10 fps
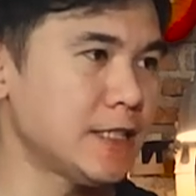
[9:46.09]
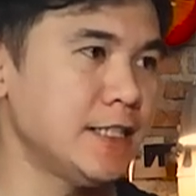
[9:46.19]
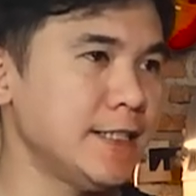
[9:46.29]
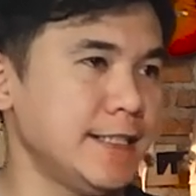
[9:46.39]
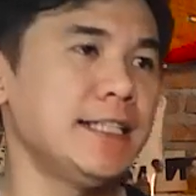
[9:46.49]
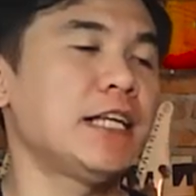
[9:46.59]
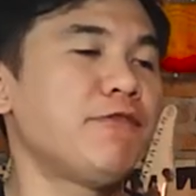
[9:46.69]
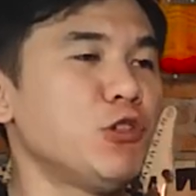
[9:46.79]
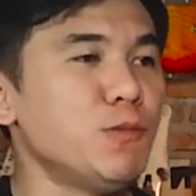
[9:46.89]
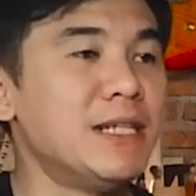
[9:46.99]
jadi ini
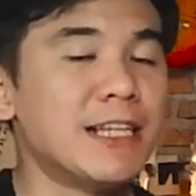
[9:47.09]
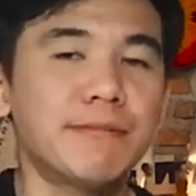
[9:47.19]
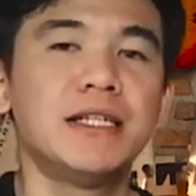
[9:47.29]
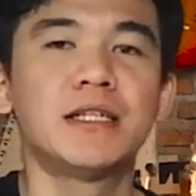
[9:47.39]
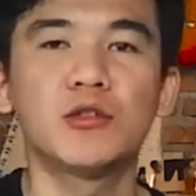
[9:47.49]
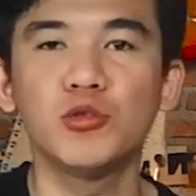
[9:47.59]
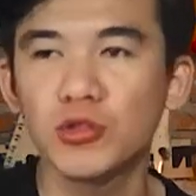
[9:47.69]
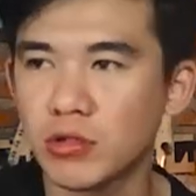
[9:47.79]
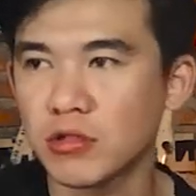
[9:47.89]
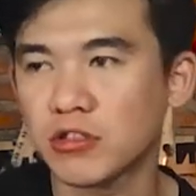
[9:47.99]
review bener-bener
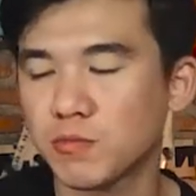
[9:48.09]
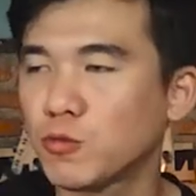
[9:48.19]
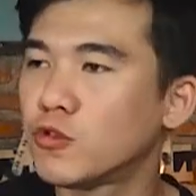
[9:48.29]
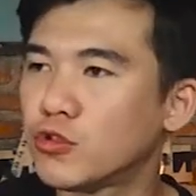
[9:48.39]
jujur 10